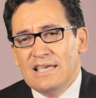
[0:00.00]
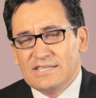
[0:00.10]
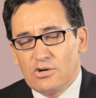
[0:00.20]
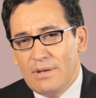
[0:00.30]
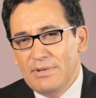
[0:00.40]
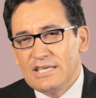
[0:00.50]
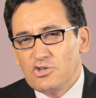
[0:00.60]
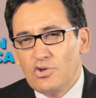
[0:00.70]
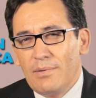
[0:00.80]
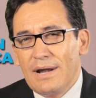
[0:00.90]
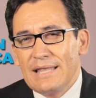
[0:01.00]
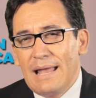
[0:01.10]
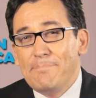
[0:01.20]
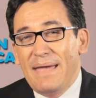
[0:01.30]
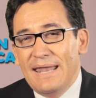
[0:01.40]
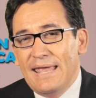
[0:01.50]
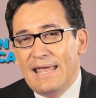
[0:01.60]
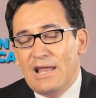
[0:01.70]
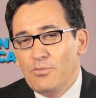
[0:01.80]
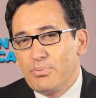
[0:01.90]
Seguramente has oído hablar de la
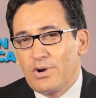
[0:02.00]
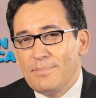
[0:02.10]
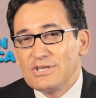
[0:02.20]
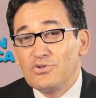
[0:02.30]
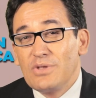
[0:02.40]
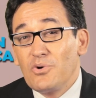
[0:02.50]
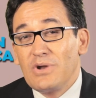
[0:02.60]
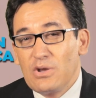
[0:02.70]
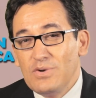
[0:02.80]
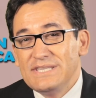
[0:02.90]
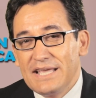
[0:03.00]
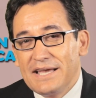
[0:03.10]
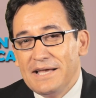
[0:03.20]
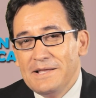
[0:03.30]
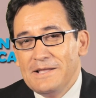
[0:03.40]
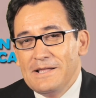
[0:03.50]
PNL o programación neurolingüística